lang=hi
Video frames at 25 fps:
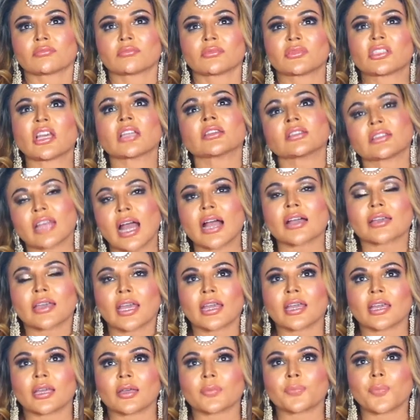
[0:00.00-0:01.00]
जनता
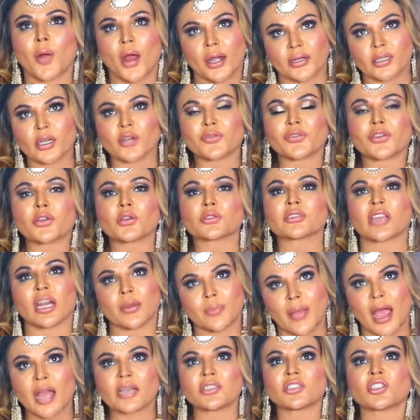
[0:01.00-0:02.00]
के पॉइंट ऑफ व्यू
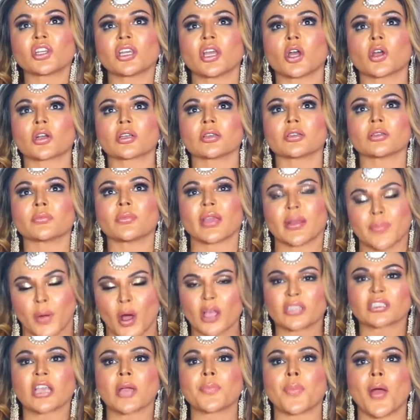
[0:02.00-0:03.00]
सलमान जी और बिग
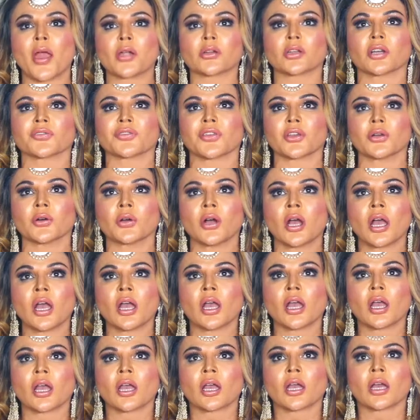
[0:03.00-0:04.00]
बॉस के पॉइंट ऑफ व्यू
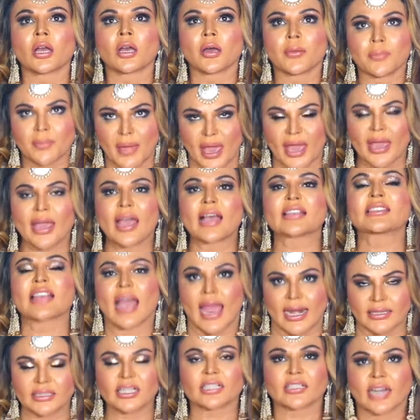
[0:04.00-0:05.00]
मैं एज ए
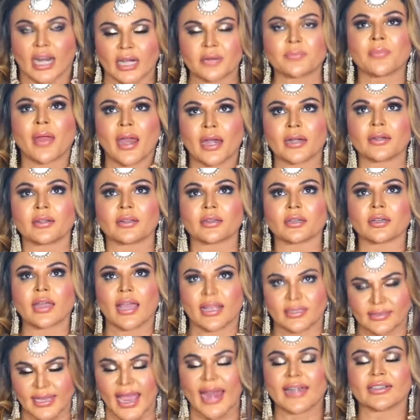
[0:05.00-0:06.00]
एंटरटेनमेंट
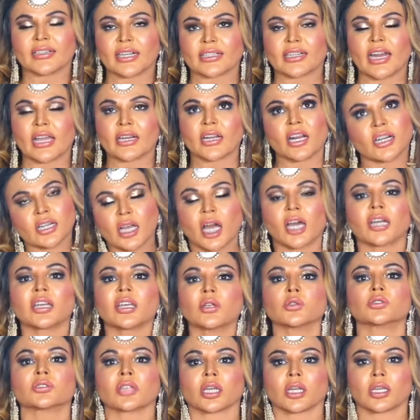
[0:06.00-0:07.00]
एज ए एंटरटेनर खरी
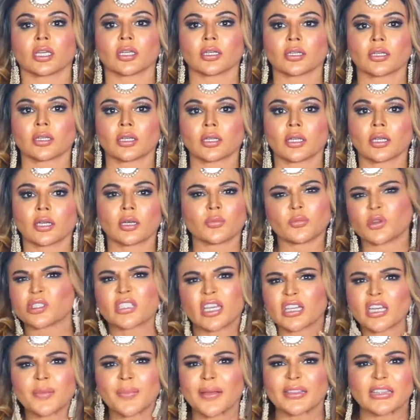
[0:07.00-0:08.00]
उतरी
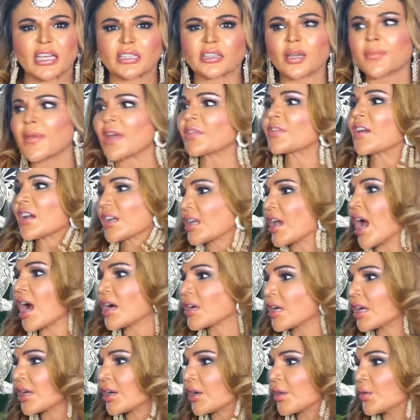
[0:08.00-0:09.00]
मुझे नहीं पता था मैं अंदर क्या
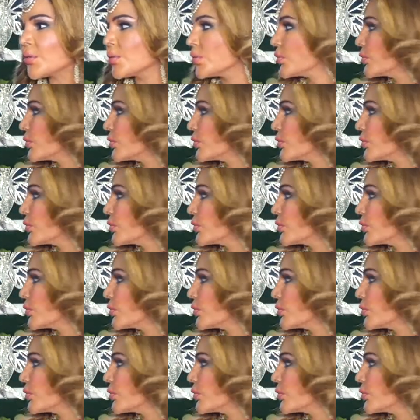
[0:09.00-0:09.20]
कर रही हूँ